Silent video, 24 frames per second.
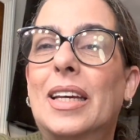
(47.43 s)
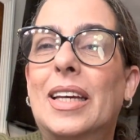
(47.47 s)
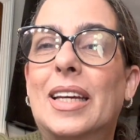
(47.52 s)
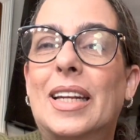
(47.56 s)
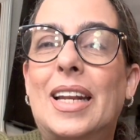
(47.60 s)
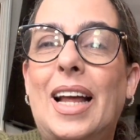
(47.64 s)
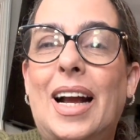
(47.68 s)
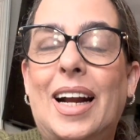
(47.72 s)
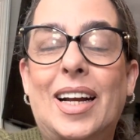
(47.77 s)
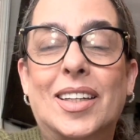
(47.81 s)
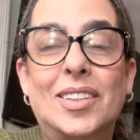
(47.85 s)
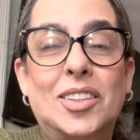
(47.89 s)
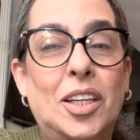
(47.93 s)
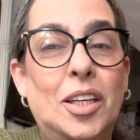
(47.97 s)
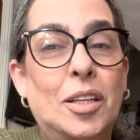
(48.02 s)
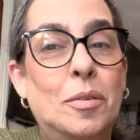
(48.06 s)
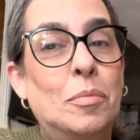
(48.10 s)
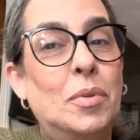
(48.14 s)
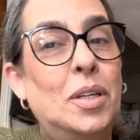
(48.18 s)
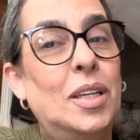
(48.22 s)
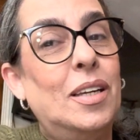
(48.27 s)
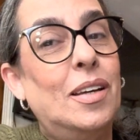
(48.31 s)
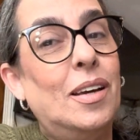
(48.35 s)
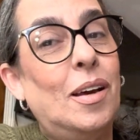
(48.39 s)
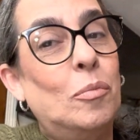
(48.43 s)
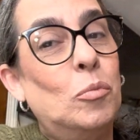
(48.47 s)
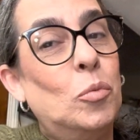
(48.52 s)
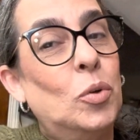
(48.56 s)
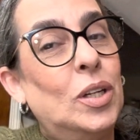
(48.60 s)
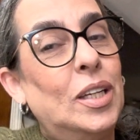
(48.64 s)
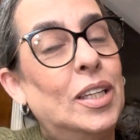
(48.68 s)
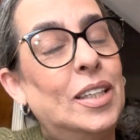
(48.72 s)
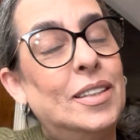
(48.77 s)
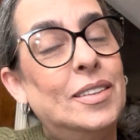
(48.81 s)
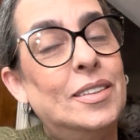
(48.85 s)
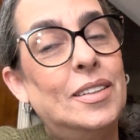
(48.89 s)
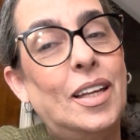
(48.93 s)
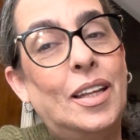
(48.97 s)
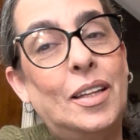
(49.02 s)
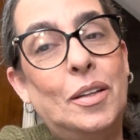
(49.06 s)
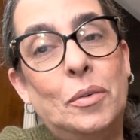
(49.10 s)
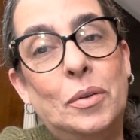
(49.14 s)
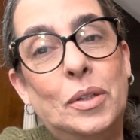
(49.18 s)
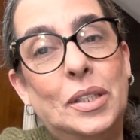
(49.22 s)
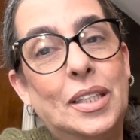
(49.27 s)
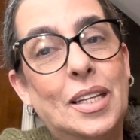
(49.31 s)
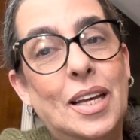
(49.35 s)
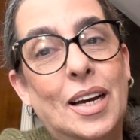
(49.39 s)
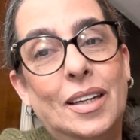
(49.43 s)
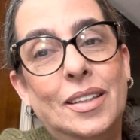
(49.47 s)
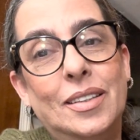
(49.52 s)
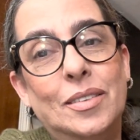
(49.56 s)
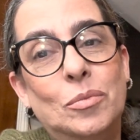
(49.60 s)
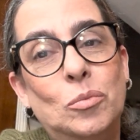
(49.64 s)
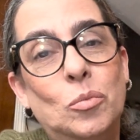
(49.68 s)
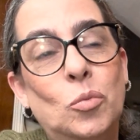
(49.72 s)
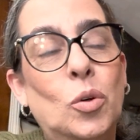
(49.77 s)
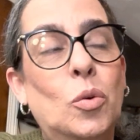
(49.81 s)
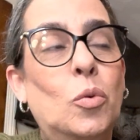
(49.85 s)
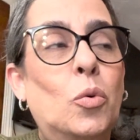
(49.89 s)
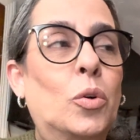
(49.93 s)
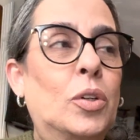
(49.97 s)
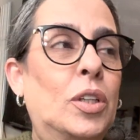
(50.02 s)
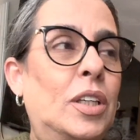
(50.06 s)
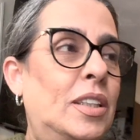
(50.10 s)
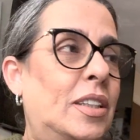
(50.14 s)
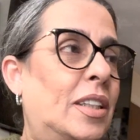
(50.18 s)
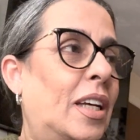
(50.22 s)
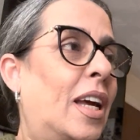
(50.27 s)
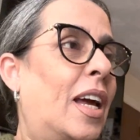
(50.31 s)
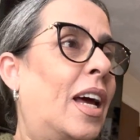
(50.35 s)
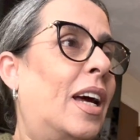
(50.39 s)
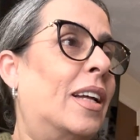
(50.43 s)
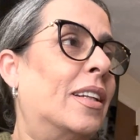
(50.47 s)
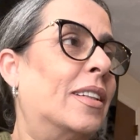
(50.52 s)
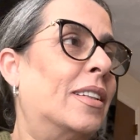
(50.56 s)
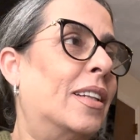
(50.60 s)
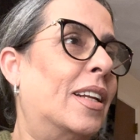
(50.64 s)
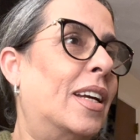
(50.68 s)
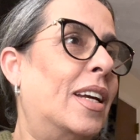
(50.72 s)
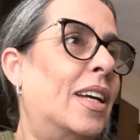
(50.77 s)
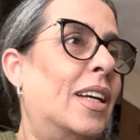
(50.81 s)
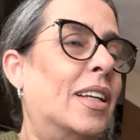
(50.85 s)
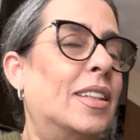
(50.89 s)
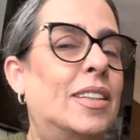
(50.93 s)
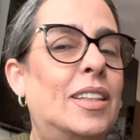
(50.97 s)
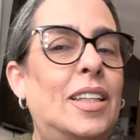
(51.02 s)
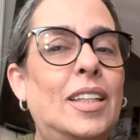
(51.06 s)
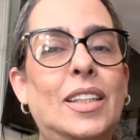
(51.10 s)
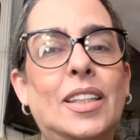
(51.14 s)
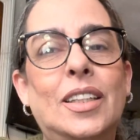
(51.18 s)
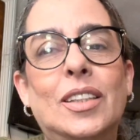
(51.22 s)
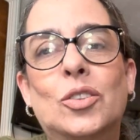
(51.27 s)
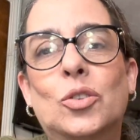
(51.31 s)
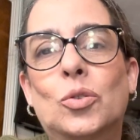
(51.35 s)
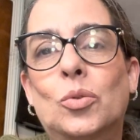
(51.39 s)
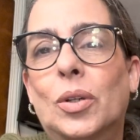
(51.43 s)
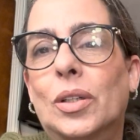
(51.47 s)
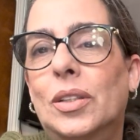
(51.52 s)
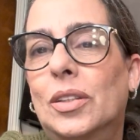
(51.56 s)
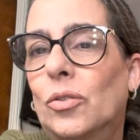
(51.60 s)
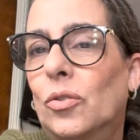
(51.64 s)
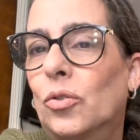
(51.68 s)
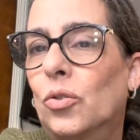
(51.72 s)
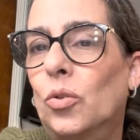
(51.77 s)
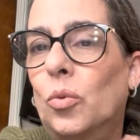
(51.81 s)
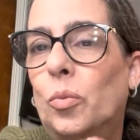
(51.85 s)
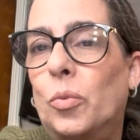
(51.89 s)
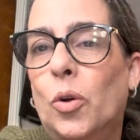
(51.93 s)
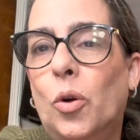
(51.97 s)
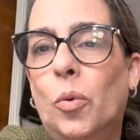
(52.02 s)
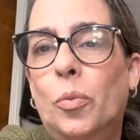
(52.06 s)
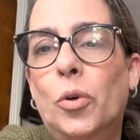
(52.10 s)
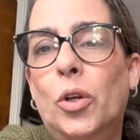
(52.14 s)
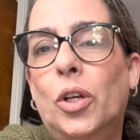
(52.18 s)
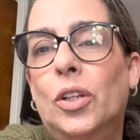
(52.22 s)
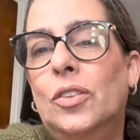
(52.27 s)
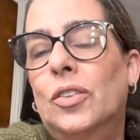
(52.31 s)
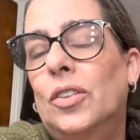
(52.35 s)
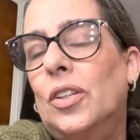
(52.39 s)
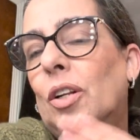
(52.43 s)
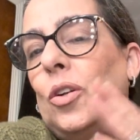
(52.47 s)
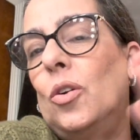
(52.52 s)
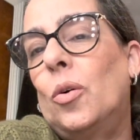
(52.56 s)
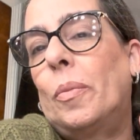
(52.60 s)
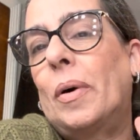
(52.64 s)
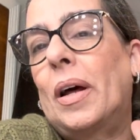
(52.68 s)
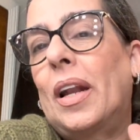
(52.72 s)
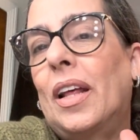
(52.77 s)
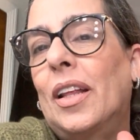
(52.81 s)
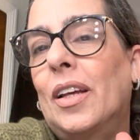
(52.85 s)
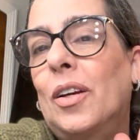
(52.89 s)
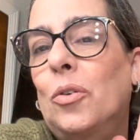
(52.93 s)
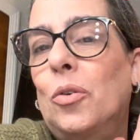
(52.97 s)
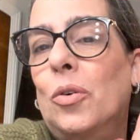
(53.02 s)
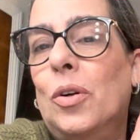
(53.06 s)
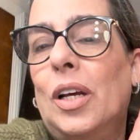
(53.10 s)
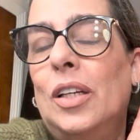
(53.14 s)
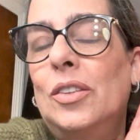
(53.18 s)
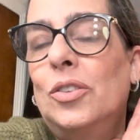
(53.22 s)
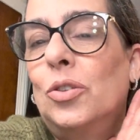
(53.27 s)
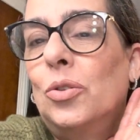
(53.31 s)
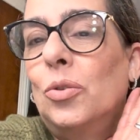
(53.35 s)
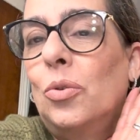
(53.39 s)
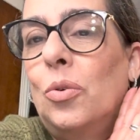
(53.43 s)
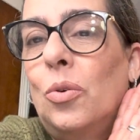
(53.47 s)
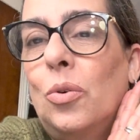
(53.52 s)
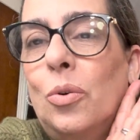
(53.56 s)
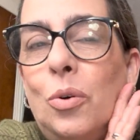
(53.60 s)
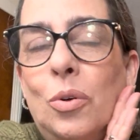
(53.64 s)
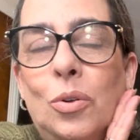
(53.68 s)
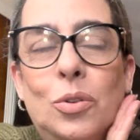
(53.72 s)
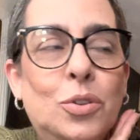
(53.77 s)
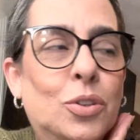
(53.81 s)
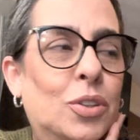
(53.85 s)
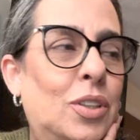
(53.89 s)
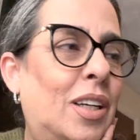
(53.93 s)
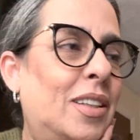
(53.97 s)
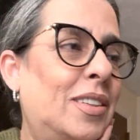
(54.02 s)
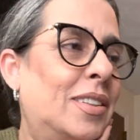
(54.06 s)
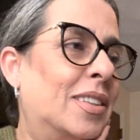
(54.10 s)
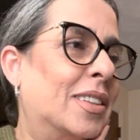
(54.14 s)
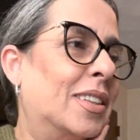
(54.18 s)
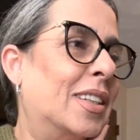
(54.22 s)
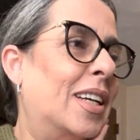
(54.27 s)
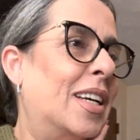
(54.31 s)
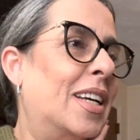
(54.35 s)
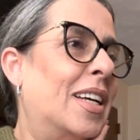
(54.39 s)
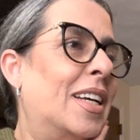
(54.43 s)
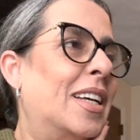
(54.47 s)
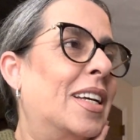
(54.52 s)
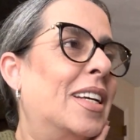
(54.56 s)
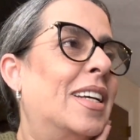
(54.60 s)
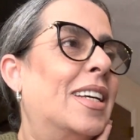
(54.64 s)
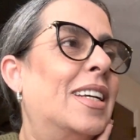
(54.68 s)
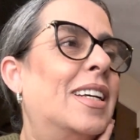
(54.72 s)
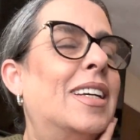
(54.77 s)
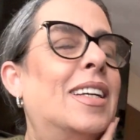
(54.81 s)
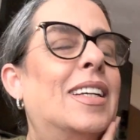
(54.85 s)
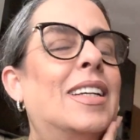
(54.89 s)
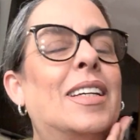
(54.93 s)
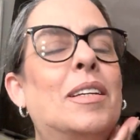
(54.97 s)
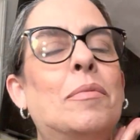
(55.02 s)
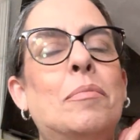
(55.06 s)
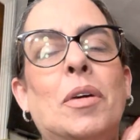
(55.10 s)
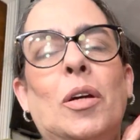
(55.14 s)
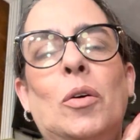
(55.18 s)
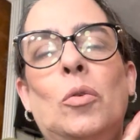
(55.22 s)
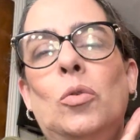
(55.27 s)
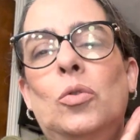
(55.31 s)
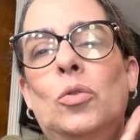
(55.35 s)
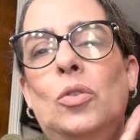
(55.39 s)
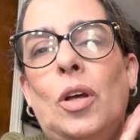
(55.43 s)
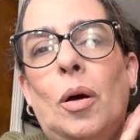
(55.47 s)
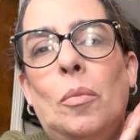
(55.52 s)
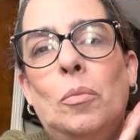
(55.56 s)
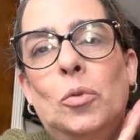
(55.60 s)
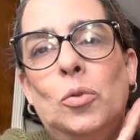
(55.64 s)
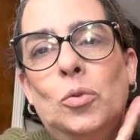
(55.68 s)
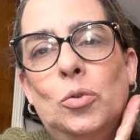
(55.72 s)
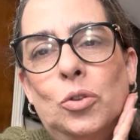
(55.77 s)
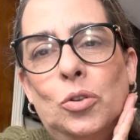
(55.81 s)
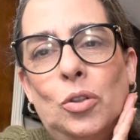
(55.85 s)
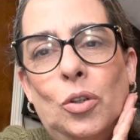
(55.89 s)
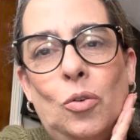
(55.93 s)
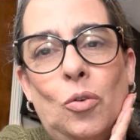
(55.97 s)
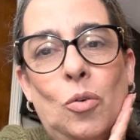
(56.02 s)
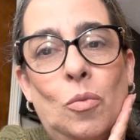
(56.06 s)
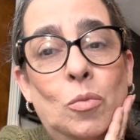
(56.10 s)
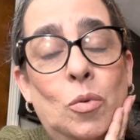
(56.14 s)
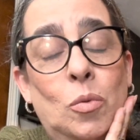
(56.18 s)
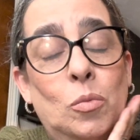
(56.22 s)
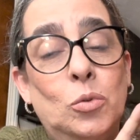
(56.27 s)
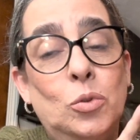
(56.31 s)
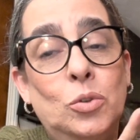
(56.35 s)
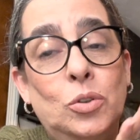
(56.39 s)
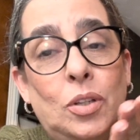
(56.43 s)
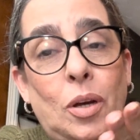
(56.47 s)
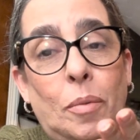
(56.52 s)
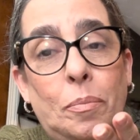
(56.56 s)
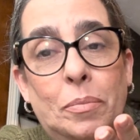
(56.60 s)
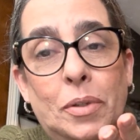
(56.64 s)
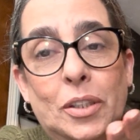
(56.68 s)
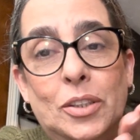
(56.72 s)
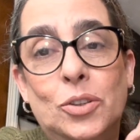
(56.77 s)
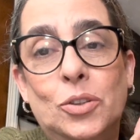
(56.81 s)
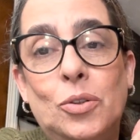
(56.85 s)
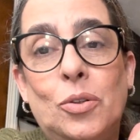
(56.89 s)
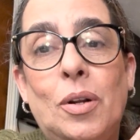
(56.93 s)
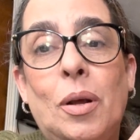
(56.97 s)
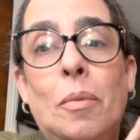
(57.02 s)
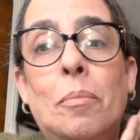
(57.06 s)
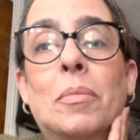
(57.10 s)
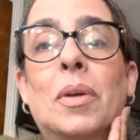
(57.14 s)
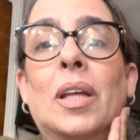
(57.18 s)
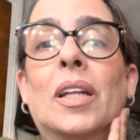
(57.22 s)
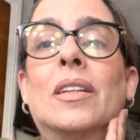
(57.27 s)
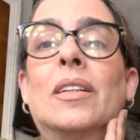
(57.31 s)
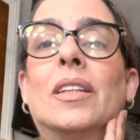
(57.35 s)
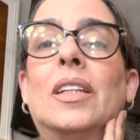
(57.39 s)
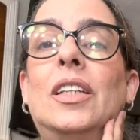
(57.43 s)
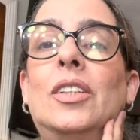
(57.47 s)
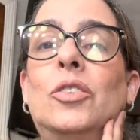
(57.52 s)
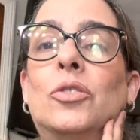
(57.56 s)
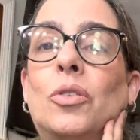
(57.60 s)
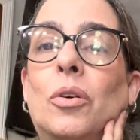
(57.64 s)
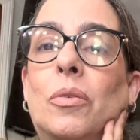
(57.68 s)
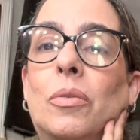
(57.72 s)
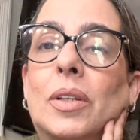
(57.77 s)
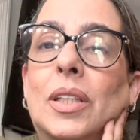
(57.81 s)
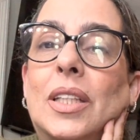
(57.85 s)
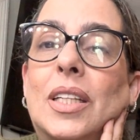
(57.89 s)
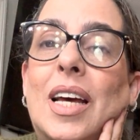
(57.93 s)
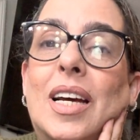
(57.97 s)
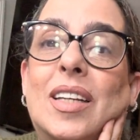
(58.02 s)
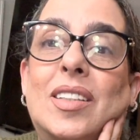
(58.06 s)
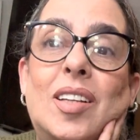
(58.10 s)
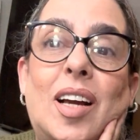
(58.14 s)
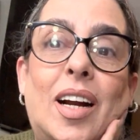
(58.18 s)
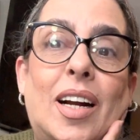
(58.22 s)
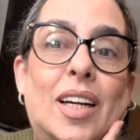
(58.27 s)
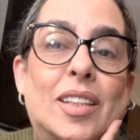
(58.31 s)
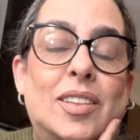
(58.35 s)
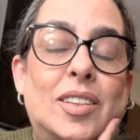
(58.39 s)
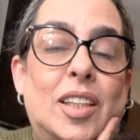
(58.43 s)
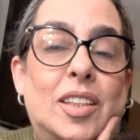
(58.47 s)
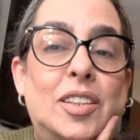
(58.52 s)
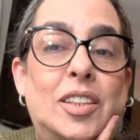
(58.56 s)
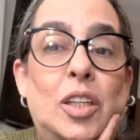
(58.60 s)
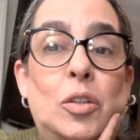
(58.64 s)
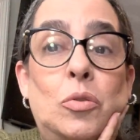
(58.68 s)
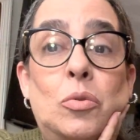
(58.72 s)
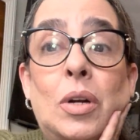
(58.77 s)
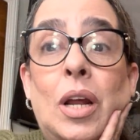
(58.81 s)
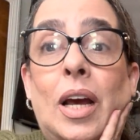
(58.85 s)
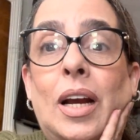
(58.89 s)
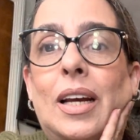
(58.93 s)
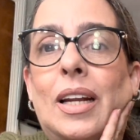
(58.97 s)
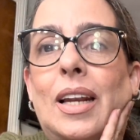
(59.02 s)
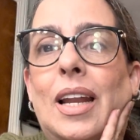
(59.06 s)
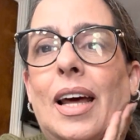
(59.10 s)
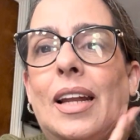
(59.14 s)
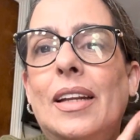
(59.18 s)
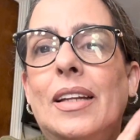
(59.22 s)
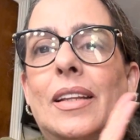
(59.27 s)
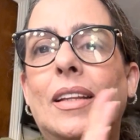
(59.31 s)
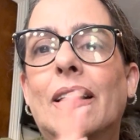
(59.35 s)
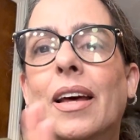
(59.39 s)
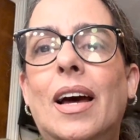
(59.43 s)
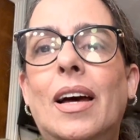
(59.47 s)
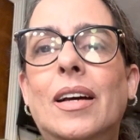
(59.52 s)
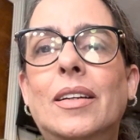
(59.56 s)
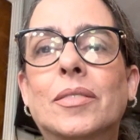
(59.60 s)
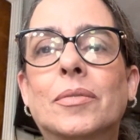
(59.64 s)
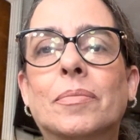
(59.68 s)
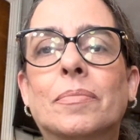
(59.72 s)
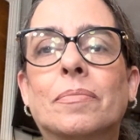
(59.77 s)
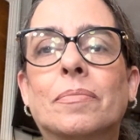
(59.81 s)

la casa de mi hija muy linda, de verdad, muy bonita. Ella, tiene su, su propio estilo para decorar sus cosas y me gusta mucho. Y como muchas personas me han dicho, es verdad, esa casa tiene una claridad